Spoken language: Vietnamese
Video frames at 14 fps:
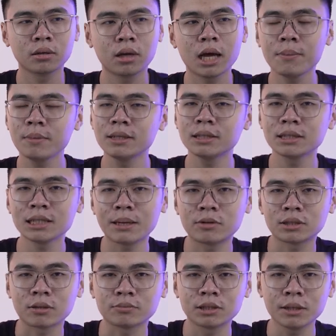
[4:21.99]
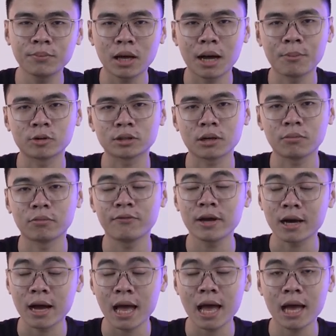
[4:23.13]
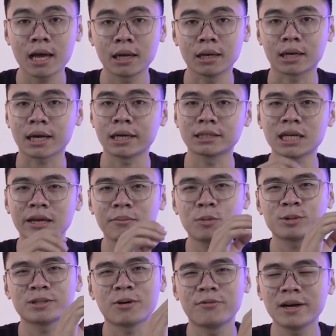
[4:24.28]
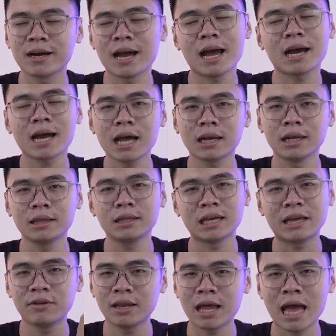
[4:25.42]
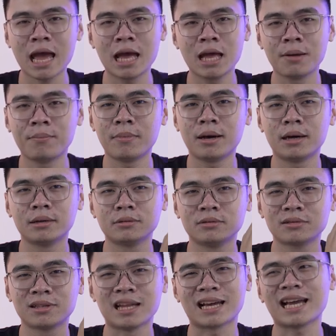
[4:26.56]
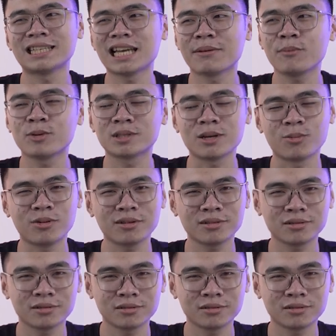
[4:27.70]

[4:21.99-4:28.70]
AMD sinh ra một dòng VGA để cạnh tranh một dòng VGA khác đến từ Nvidia, mà để cạnh tranh một dòng